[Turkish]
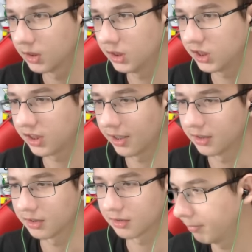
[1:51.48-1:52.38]
Risk
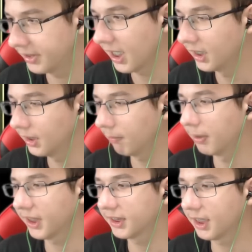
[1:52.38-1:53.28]
Bir tane de
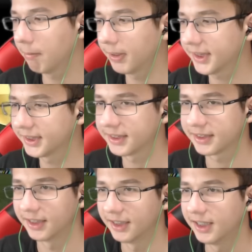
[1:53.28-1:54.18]
paketten paket
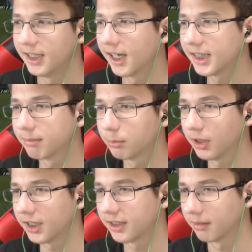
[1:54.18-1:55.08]
çıktı. Hadi bunu
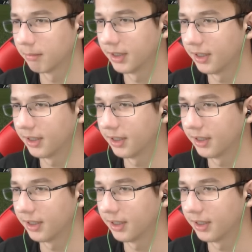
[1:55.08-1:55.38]
da açalım